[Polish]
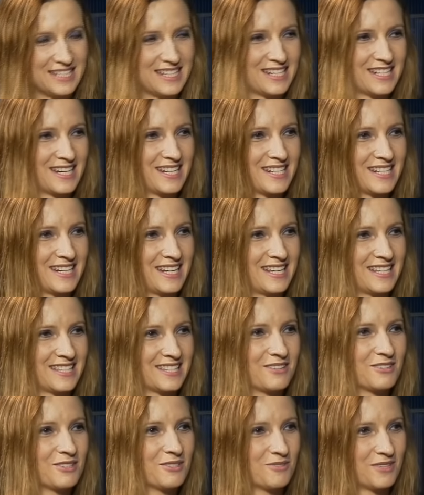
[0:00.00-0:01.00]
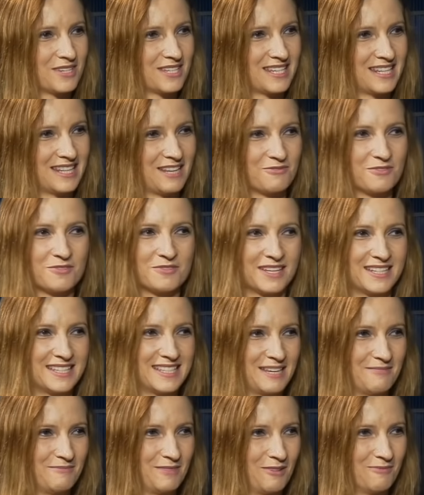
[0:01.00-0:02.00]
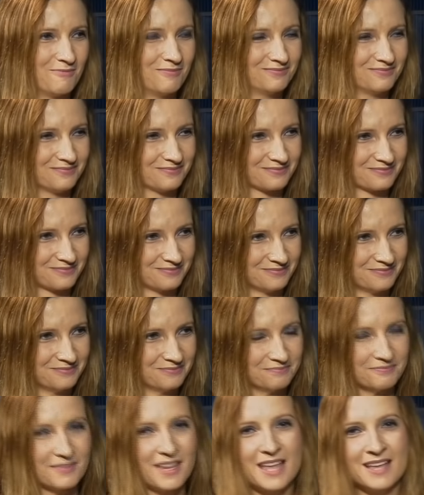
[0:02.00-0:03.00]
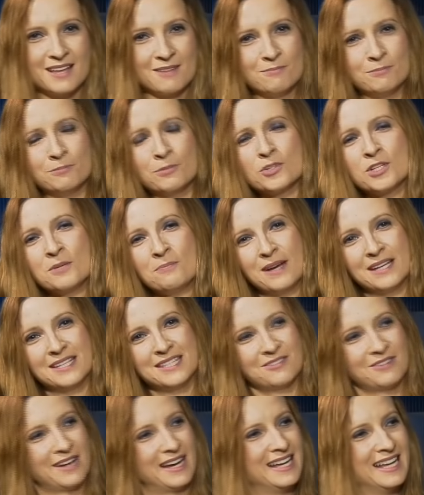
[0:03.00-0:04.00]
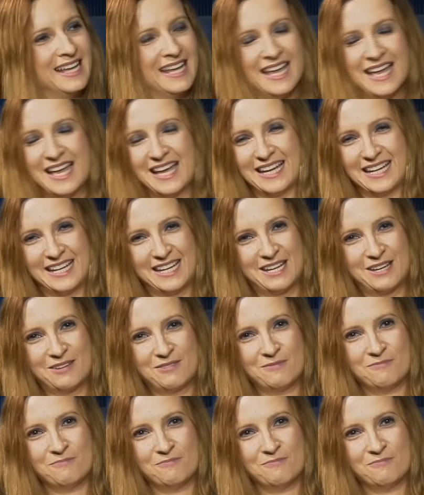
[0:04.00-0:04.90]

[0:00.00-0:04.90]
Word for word: cieszę, że zgodziłeś się na wywiad ze mną. Proszę Państwa, e,